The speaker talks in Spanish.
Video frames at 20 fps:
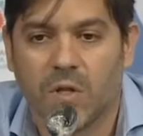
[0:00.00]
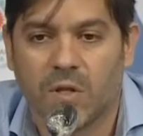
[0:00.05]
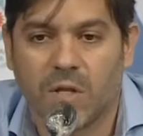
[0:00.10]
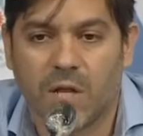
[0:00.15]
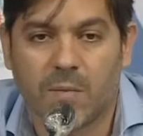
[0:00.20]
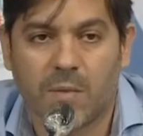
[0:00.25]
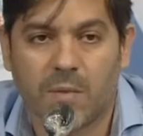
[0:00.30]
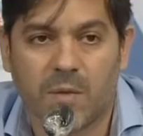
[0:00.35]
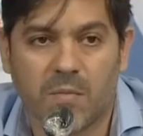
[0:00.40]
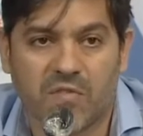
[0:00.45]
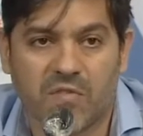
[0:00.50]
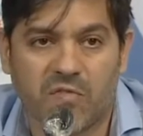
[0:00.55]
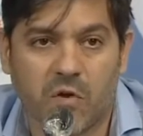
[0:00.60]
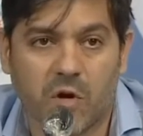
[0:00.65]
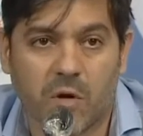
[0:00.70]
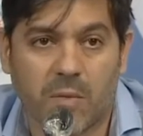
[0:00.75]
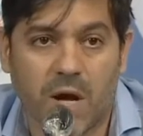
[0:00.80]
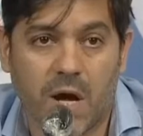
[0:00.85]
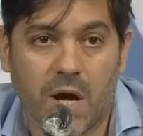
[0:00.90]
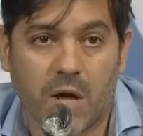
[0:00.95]
de la misma
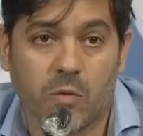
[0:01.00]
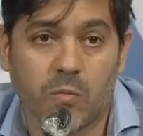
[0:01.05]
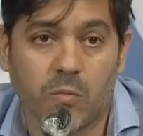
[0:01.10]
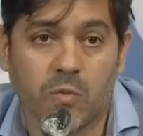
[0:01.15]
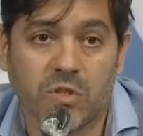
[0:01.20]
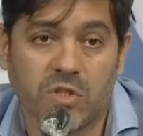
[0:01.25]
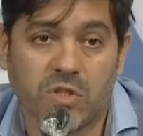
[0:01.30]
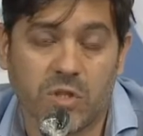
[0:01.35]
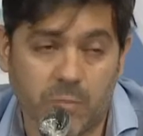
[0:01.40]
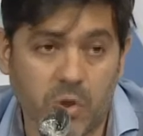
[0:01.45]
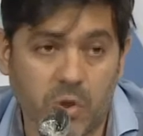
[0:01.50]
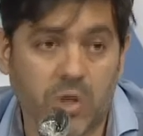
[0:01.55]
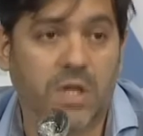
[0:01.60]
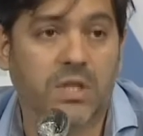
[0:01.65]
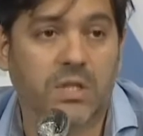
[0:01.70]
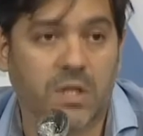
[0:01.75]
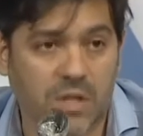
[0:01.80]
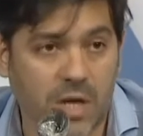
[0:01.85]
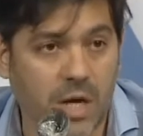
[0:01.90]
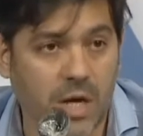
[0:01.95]
forma a los municipios que
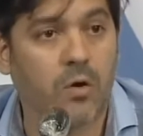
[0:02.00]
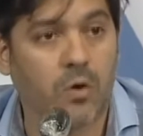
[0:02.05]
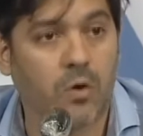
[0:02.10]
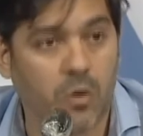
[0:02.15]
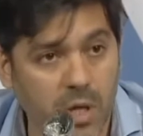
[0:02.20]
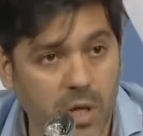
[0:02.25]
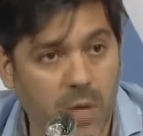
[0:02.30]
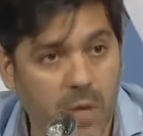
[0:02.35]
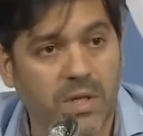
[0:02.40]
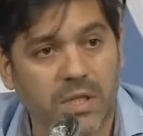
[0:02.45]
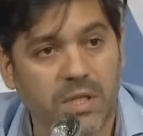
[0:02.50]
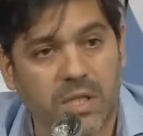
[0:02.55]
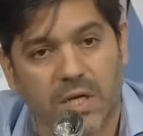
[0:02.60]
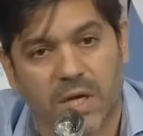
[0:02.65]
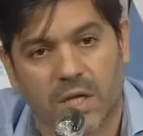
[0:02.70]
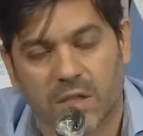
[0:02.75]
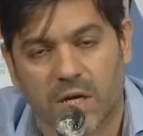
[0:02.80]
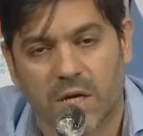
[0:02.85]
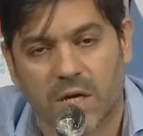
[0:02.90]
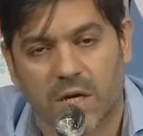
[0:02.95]
tendrán obviamente
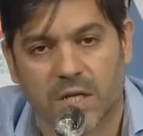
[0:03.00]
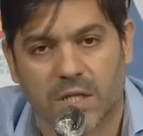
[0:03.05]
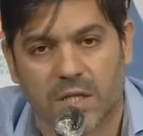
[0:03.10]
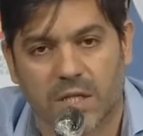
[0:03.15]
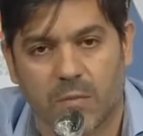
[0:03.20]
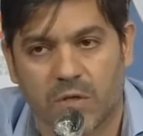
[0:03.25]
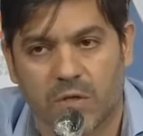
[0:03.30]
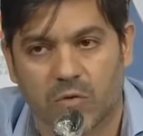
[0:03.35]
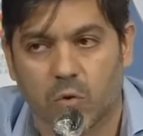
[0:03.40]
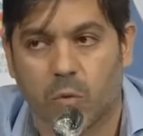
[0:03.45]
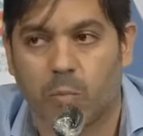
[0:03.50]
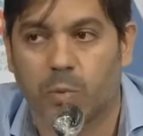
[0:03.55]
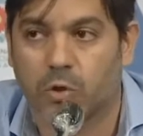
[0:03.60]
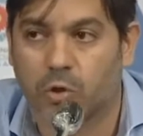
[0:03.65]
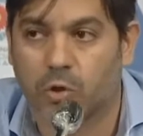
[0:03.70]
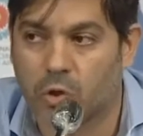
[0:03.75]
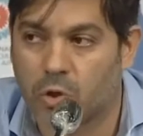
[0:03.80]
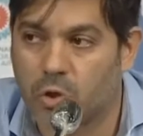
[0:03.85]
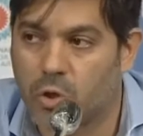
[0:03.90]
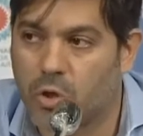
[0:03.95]
que entregar también sus
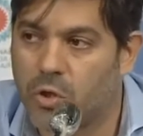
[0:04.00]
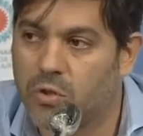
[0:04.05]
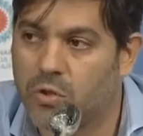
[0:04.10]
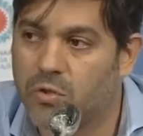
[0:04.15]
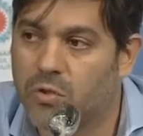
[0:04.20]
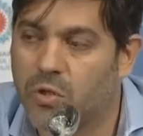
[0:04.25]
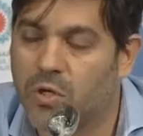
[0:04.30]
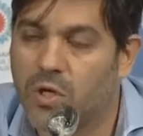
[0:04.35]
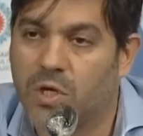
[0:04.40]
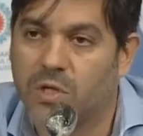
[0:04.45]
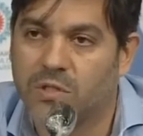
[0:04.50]
protocolos